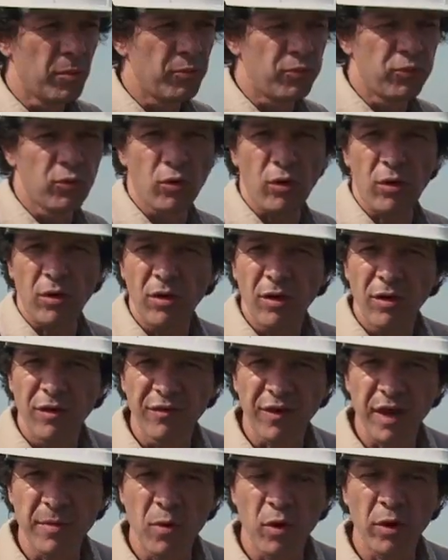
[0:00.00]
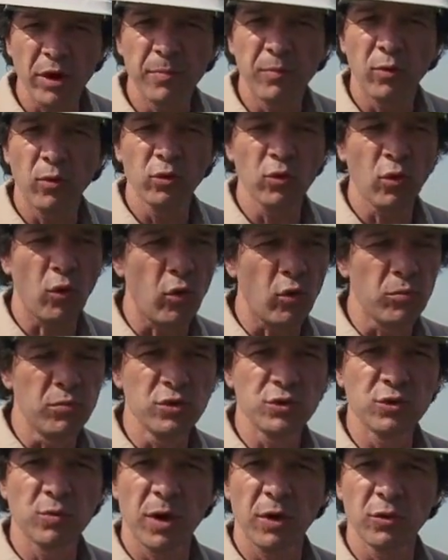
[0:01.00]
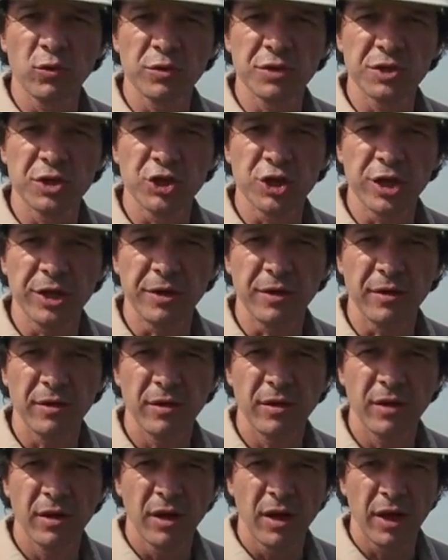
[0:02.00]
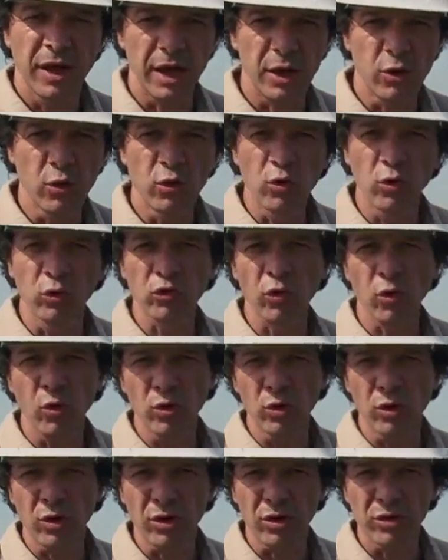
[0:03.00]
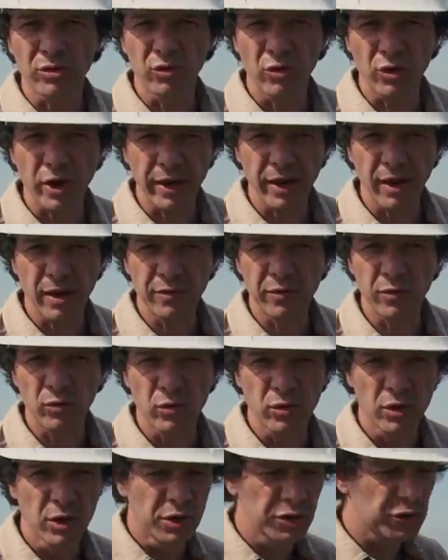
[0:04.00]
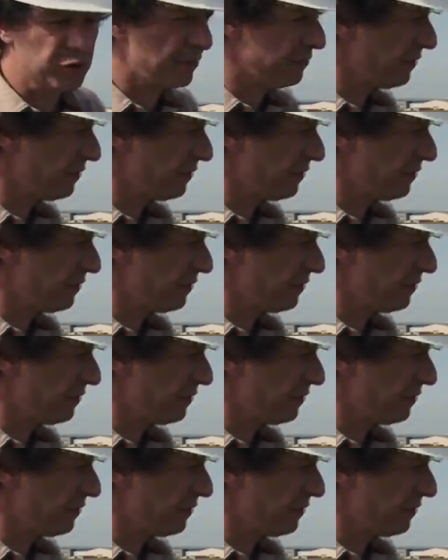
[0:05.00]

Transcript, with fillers: pour vraiment répondre aux besoins en oxygène. Et le contrôle de l'aération se